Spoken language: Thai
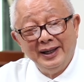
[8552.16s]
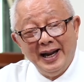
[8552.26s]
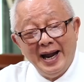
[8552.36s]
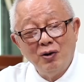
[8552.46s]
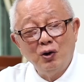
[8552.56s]

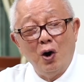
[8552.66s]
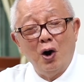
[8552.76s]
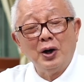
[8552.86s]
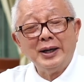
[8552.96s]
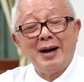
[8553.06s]
แล้วก็
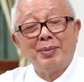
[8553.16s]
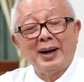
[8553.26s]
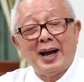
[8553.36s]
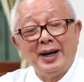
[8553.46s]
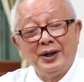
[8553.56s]
ยางพา
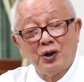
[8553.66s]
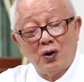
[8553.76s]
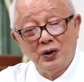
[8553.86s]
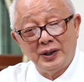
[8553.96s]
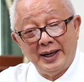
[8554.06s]
ราอีกสอ
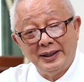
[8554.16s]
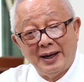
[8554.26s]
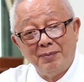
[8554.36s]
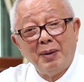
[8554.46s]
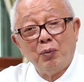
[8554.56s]
งแสนตั
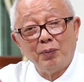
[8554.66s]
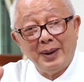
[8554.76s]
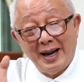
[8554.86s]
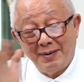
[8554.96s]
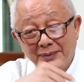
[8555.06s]
นมันหมดไป
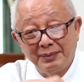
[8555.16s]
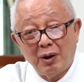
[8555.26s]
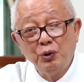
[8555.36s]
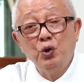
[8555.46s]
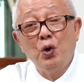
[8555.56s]
แล้ว
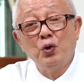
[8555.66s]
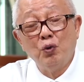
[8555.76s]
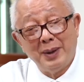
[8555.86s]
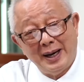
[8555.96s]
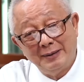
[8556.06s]
เขาช่วยคุณ
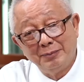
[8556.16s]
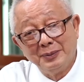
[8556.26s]
ไปแล้ว